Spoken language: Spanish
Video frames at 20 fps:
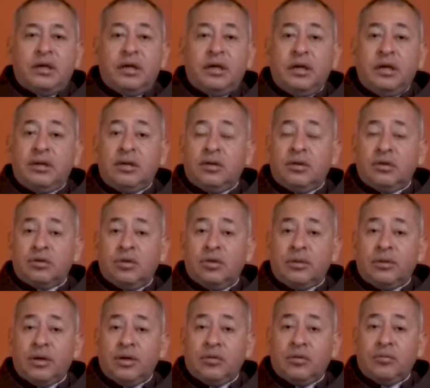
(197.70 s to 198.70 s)
Y Dios
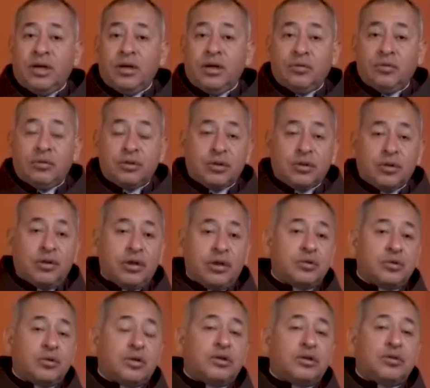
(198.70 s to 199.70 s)
lo había tomado. Nuestro Señor
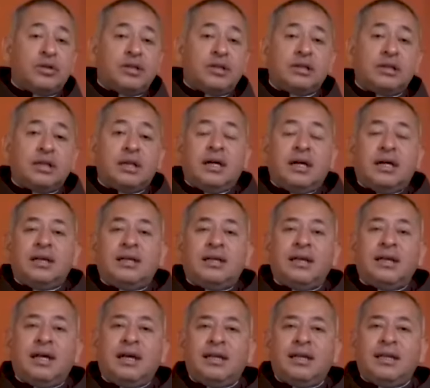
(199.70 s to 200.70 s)
Jesucristo dice,
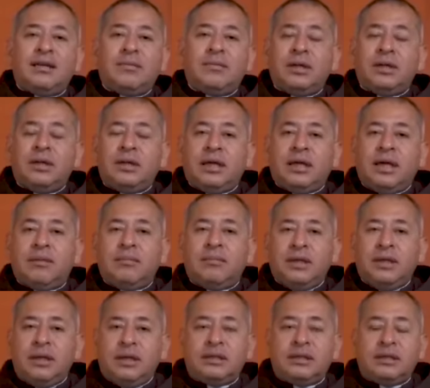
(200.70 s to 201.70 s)
nadie viene a
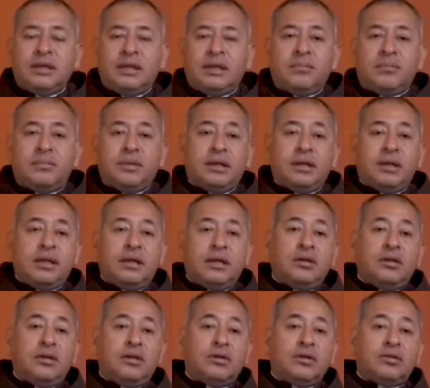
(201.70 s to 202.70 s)
mí si el Padre
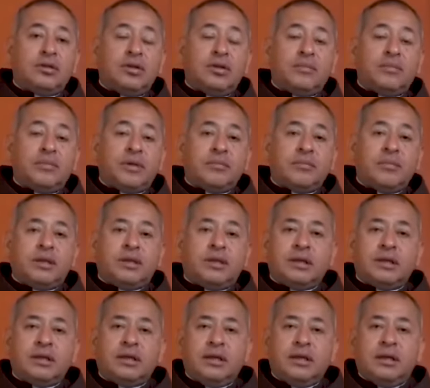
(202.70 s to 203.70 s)
no se lo
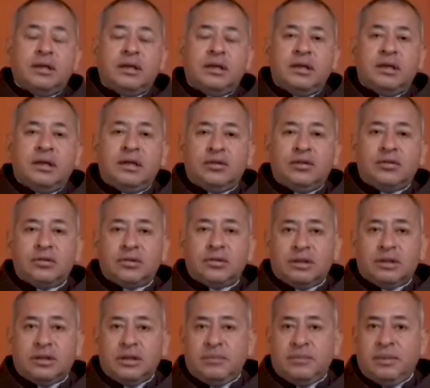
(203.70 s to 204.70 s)
permite. Y
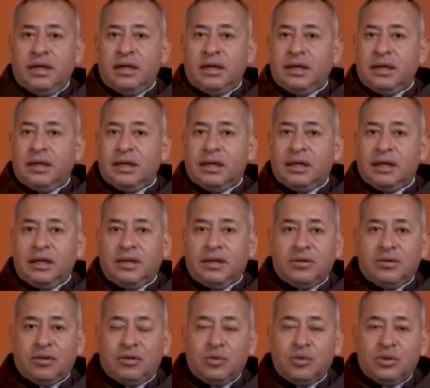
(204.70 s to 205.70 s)
entonces el Padre, el
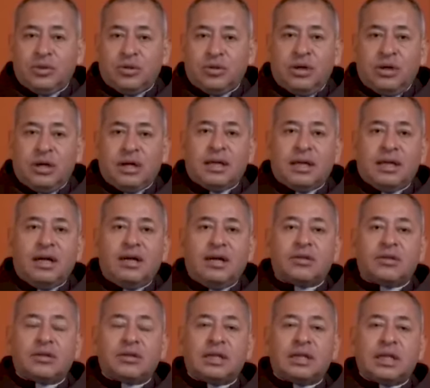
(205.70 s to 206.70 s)
Creador nuestro, ha
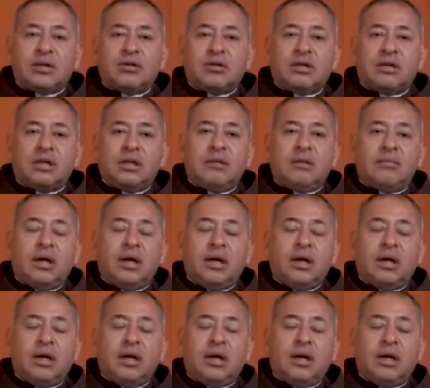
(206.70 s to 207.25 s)
creado a Santa Rosa de